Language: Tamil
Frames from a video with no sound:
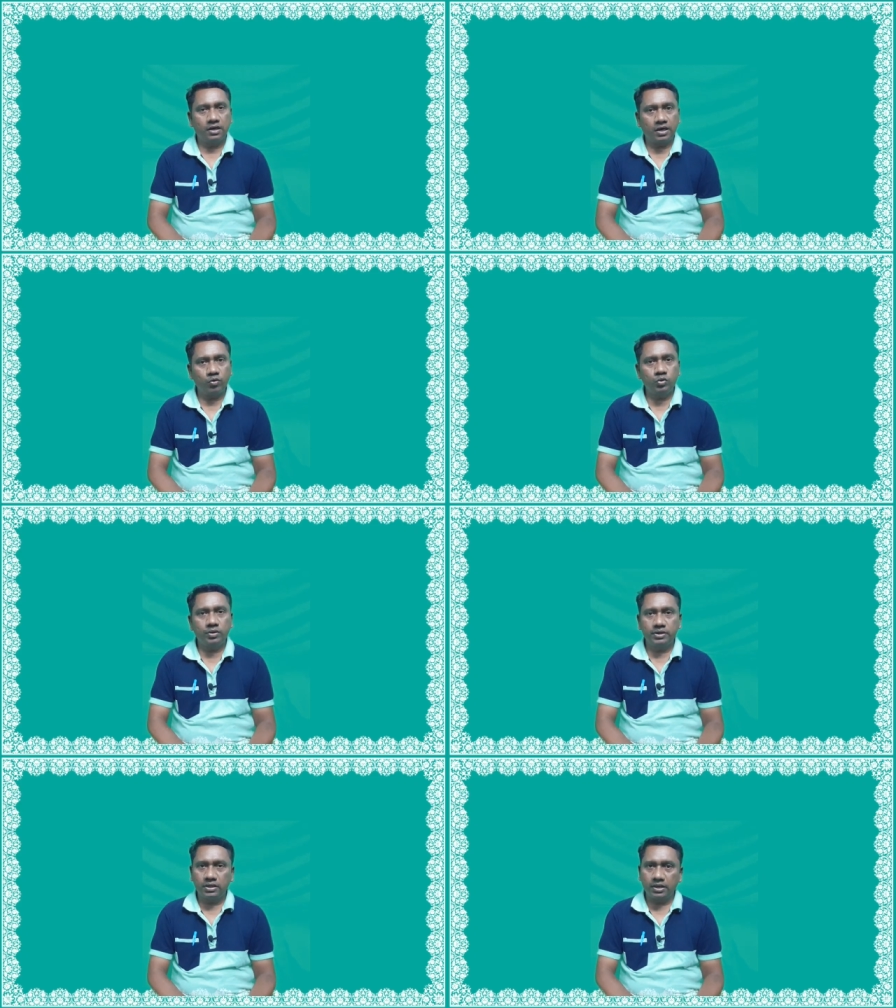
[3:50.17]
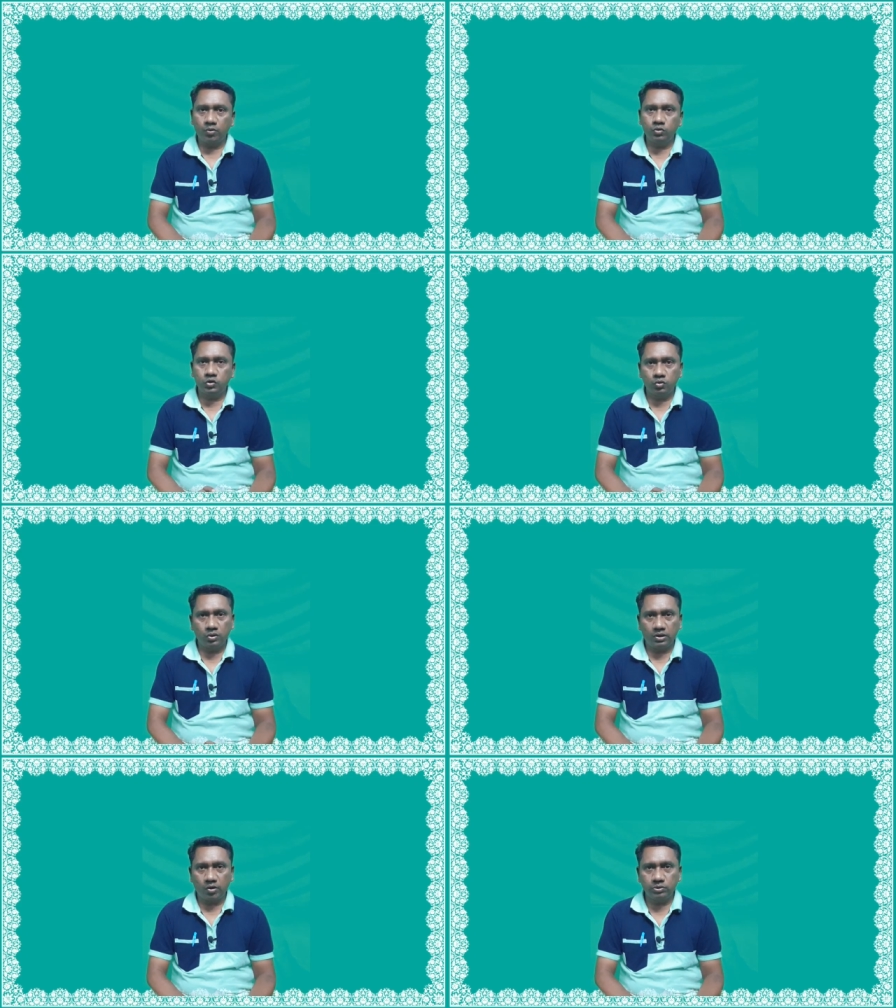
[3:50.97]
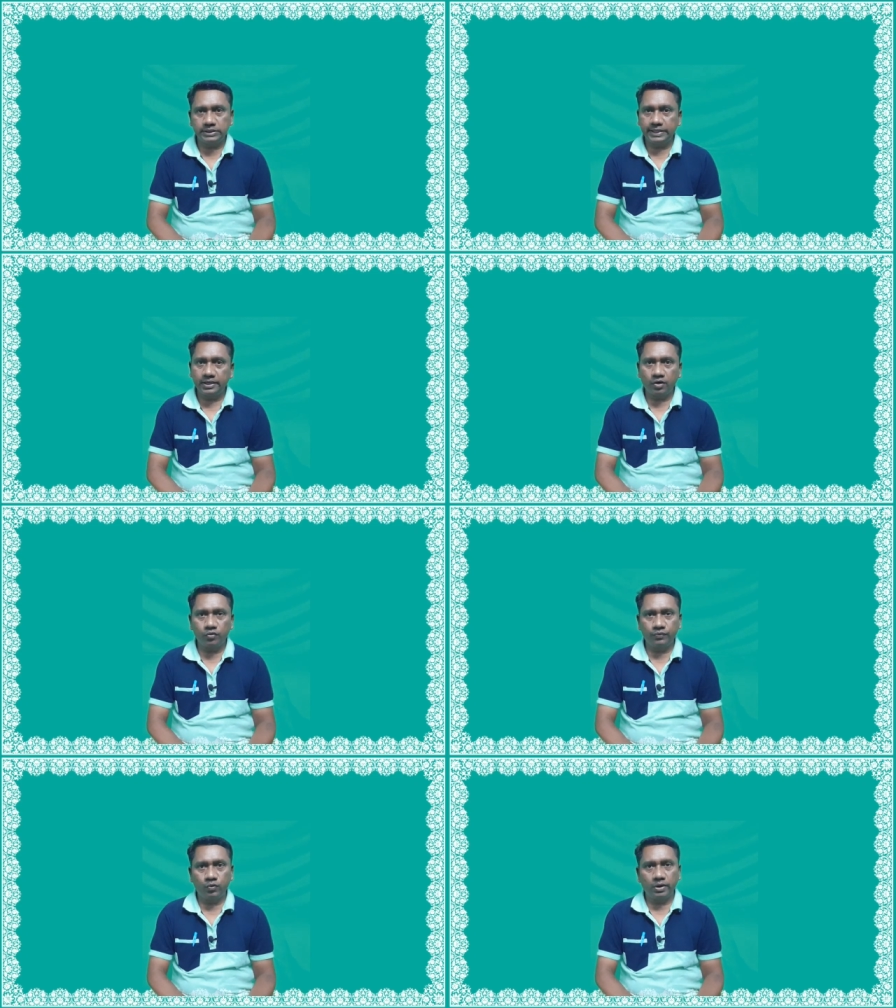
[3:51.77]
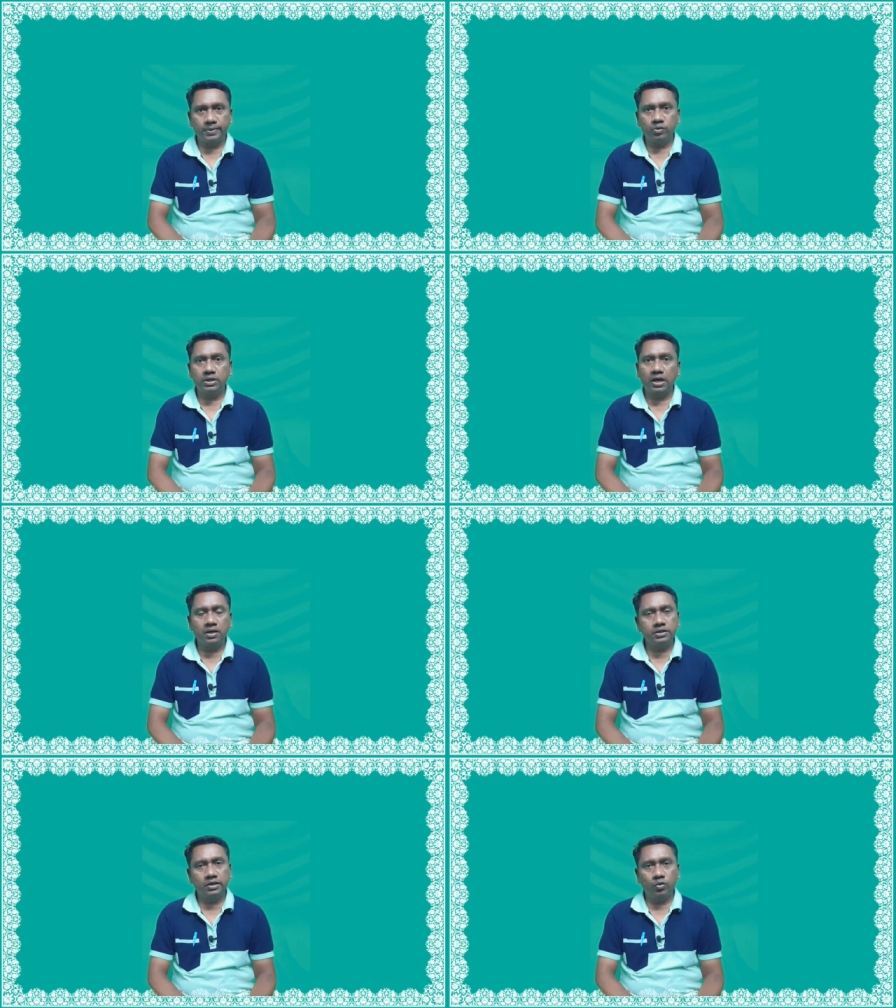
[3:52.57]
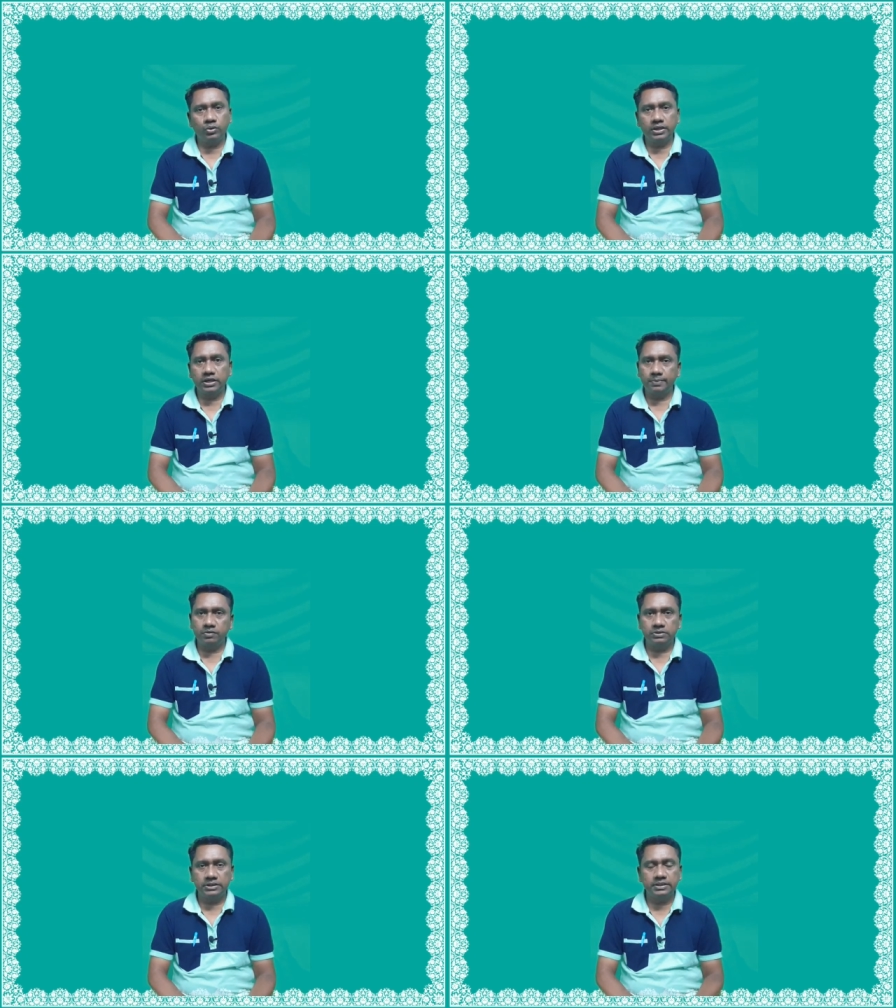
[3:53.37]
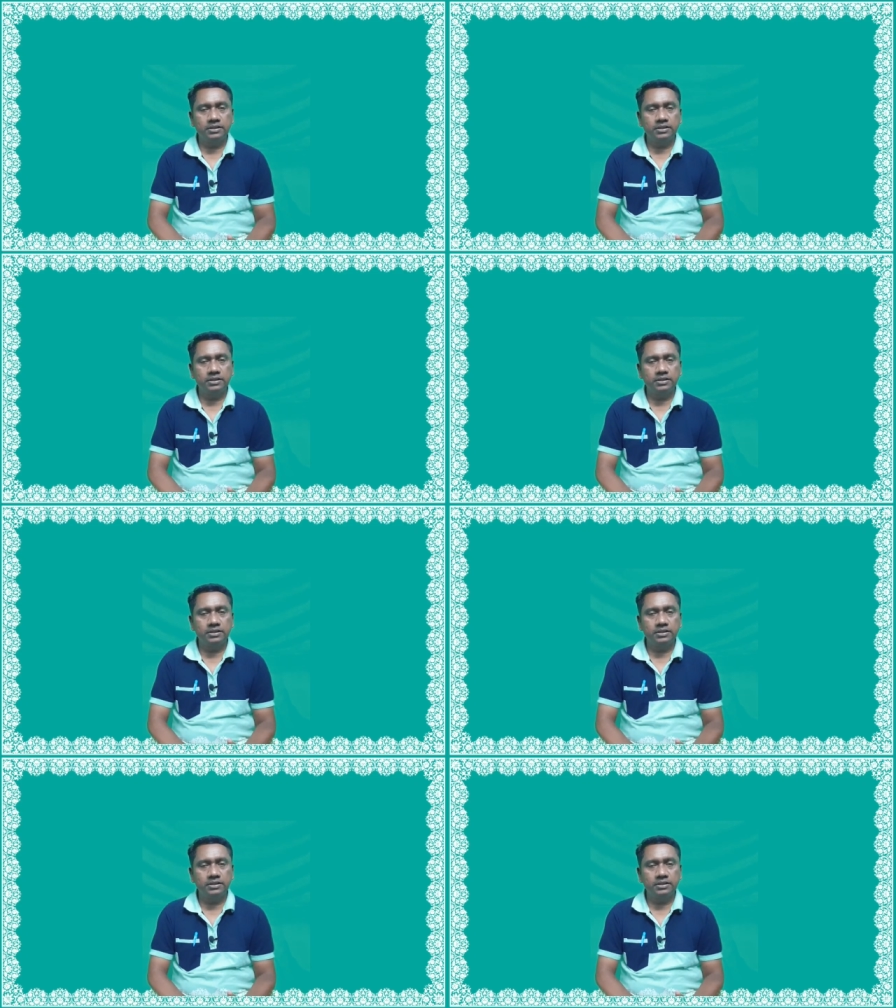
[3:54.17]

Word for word: ரவுண்ட் ஒன் ரவுண்ட் டூ ரவுண்ட் த்ரீ ரவுண்ட் ஃபோர் அப்படின்னு நான்கு ரவுண்டாக நமக்கு வந்து